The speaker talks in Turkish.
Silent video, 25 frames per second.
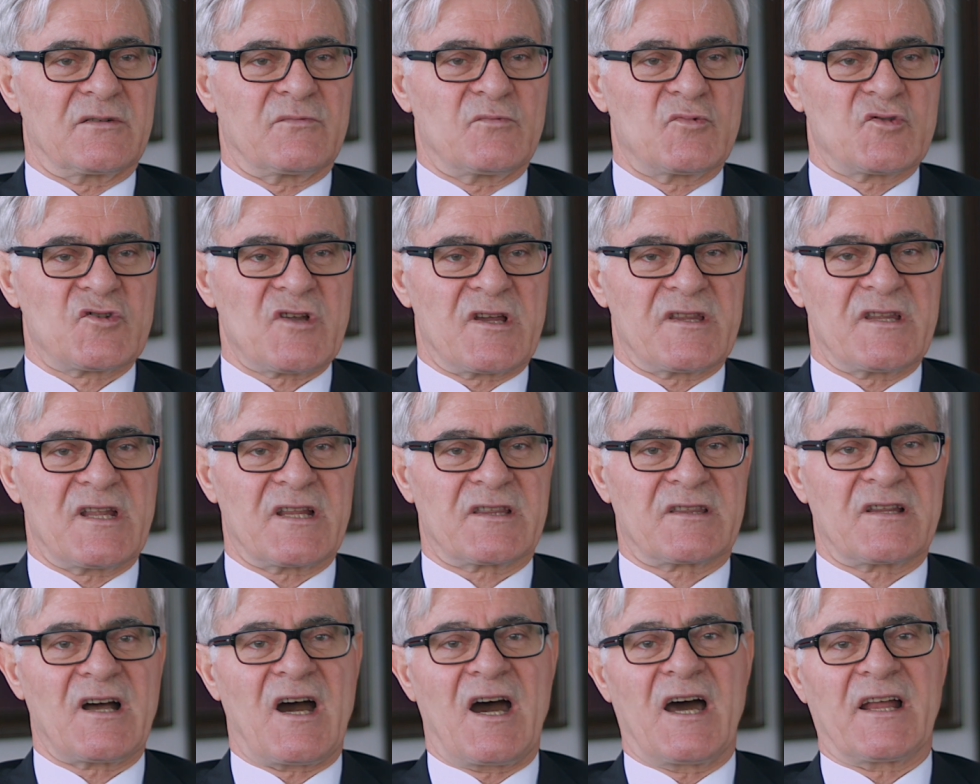
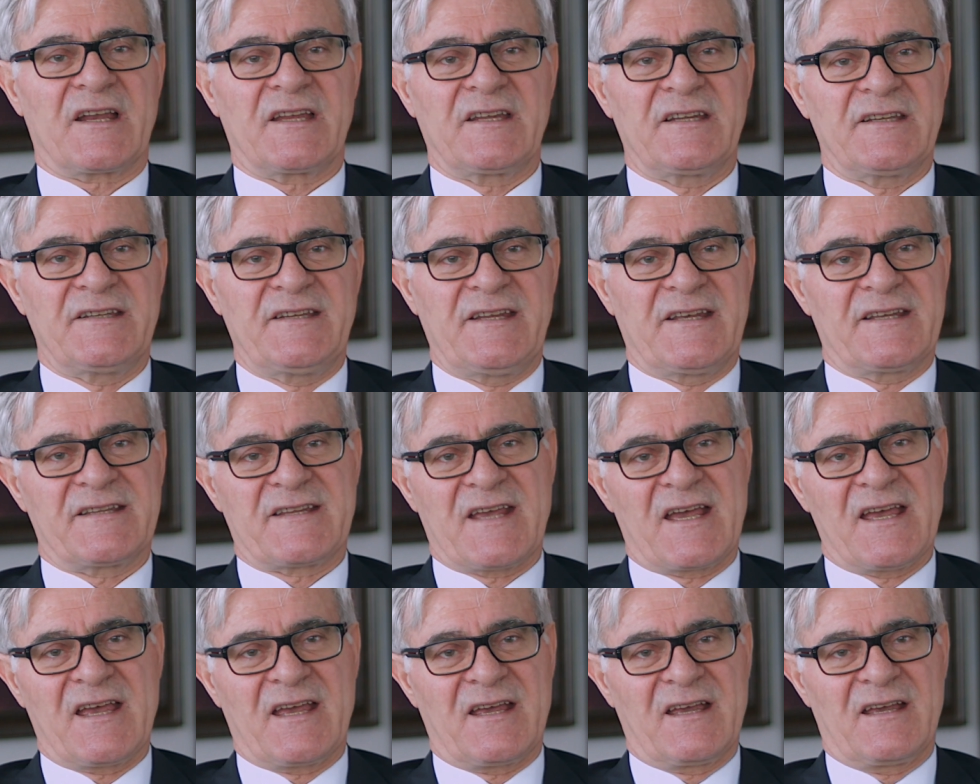mücadele tarihi diye
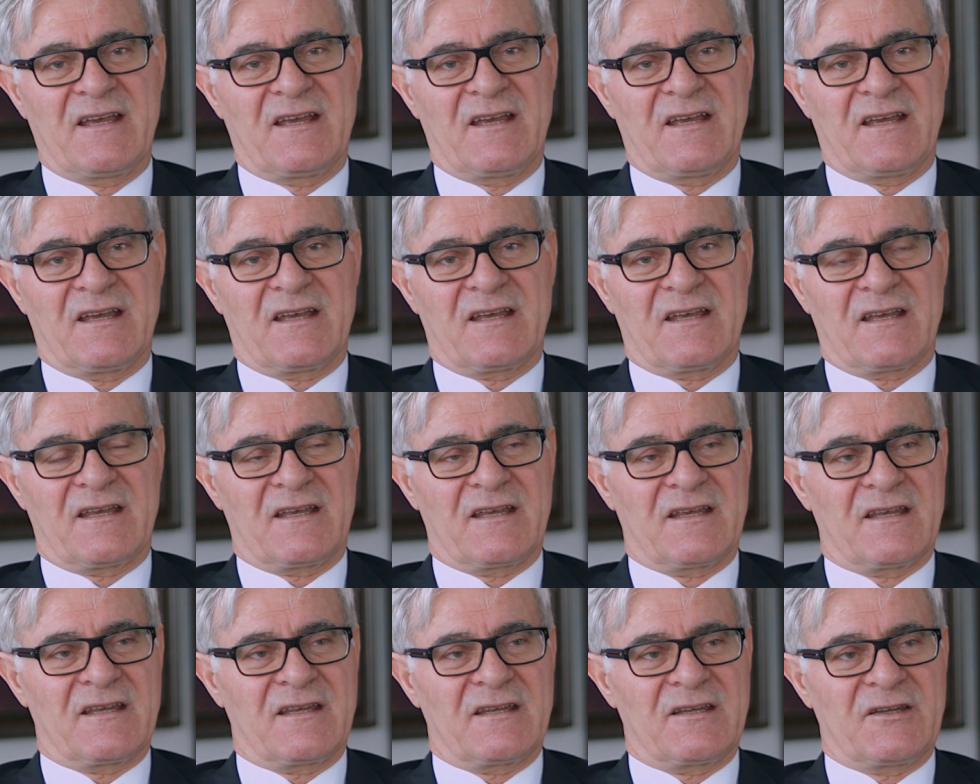de e,
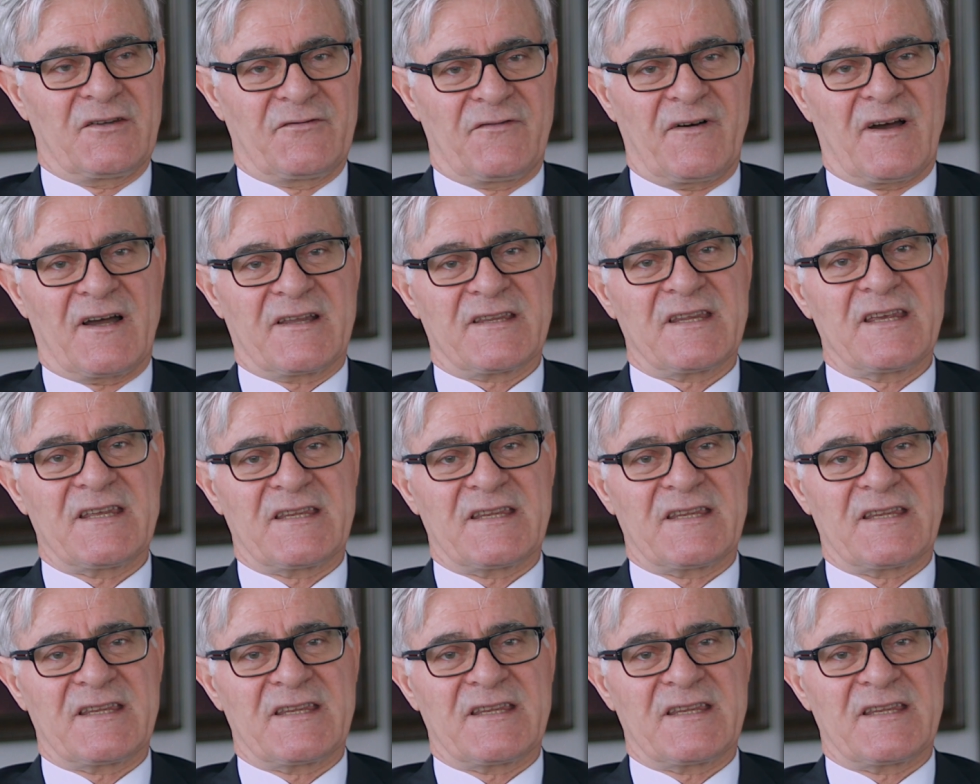ifade